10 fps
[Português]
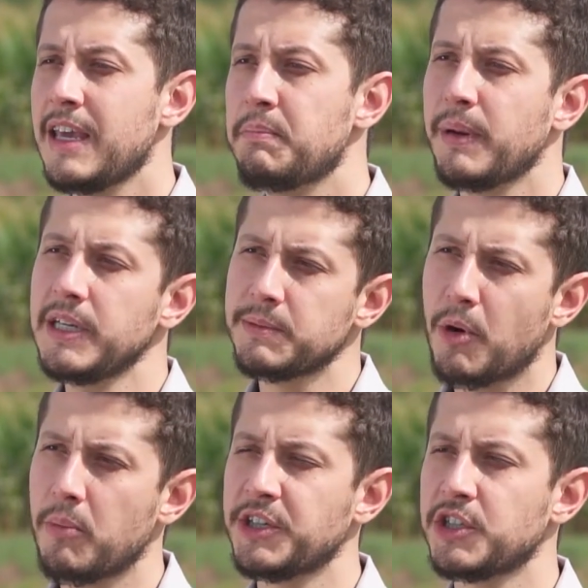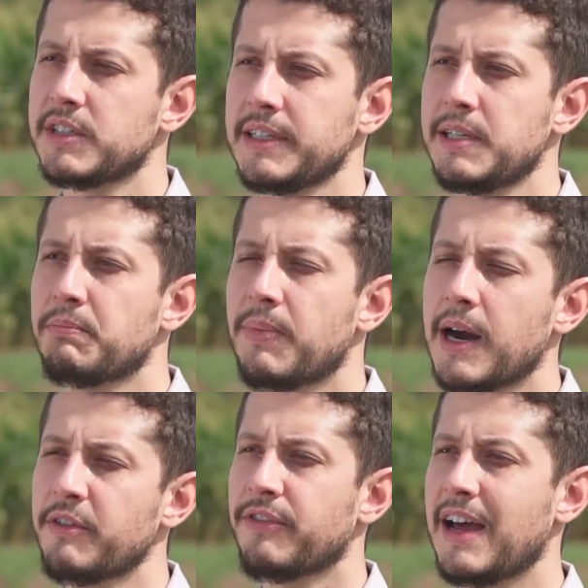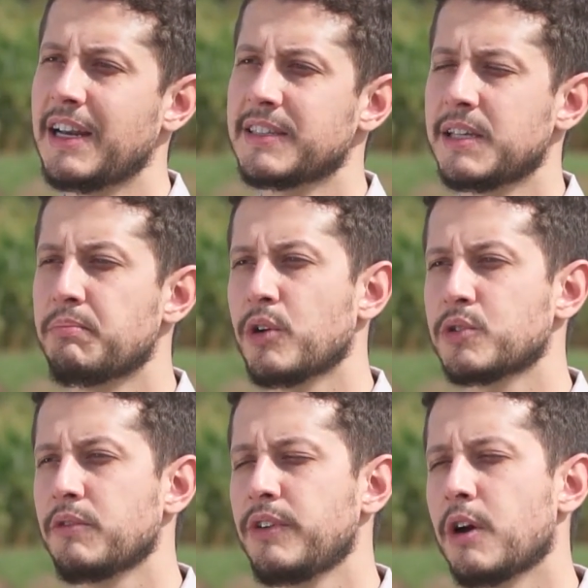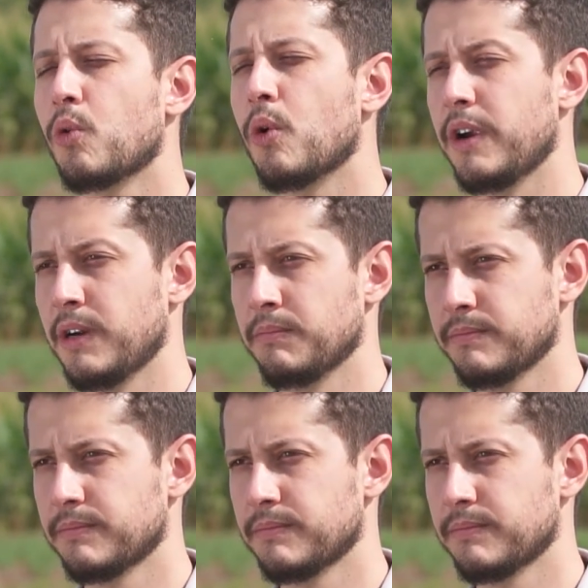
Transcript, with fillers: e principalmente antecipar falhas que possam vir a ocorrer.